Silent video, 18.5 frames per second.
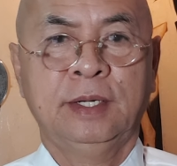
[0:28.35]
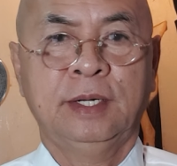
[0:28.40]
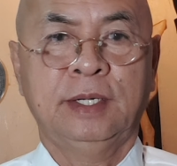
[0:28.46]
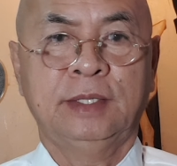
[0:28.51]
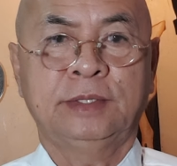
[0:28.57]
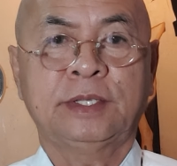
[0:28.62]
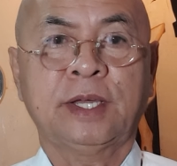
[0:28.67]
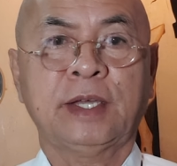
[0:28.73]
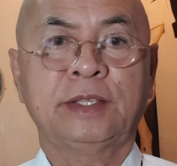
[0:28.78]

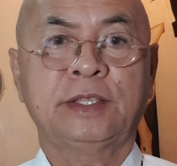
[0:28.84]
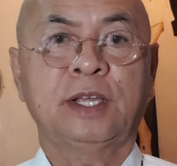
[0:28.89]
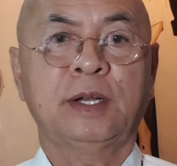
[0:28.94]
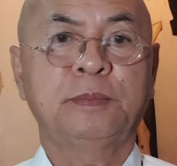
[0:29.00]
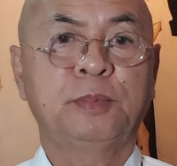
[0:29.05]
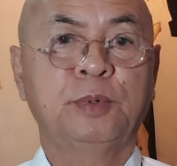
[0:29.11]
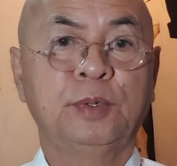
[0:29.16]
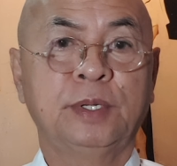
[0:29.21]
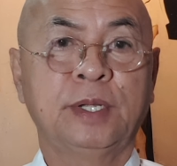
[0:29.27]
ang
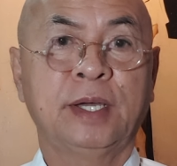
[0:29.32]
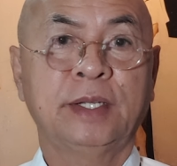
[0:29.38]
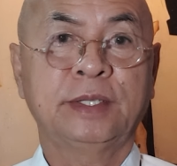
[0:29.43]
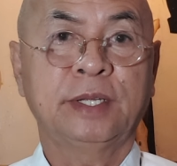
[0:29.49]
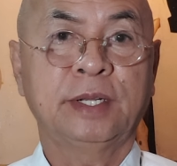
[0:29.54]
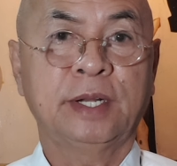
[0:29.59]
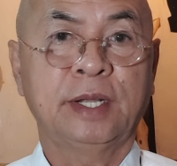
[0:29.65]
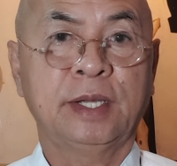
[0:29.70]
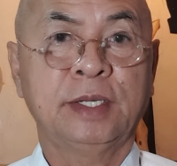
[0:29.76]
title po
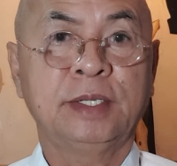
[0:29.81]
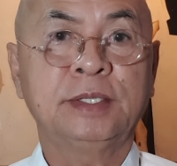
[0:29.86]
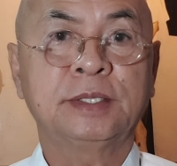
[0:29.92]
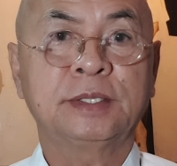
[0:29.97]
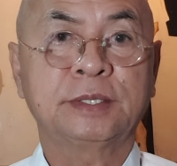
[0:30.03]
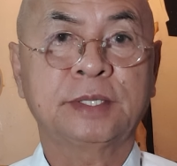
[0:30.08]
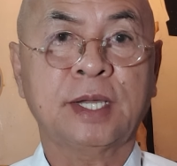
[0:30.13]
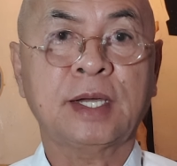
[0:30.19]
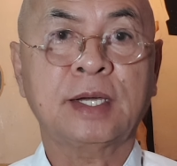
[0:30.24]
natin ay
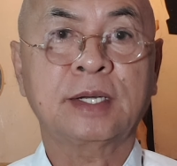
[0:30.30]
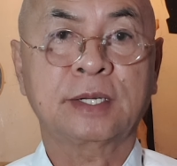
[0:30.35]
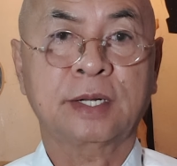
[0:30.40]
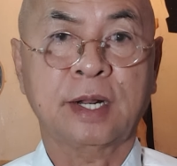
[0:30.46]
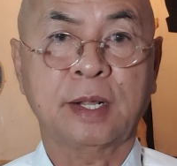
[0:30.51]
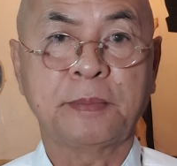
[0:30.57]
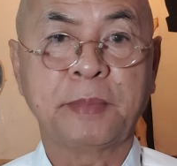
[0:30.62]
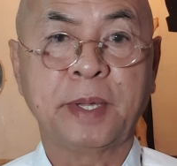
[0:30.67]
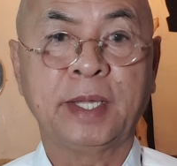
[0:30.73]

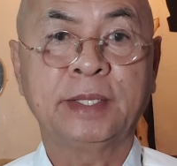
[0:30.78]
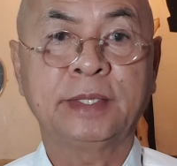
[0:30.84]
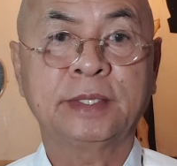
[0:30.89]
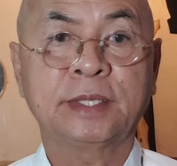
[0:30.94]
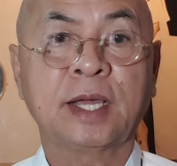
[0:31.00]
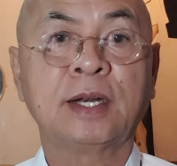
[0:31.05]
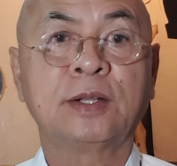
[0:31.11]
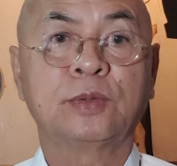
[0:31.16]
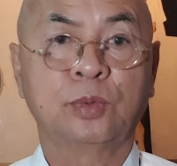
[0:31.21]

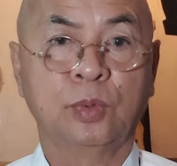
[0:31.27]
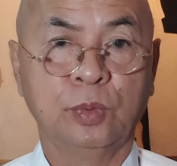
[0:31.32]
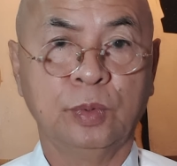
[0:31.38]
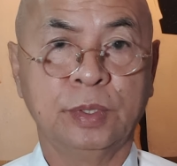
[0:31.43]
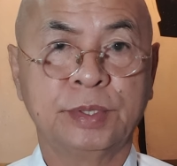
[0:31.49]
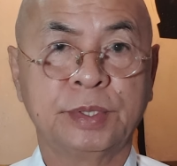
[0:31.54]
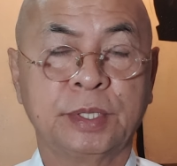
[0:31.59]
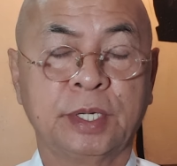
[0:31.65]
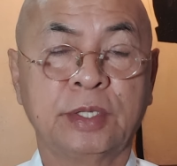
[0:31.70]
Sacramental
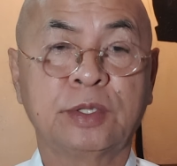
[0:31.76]
Tools.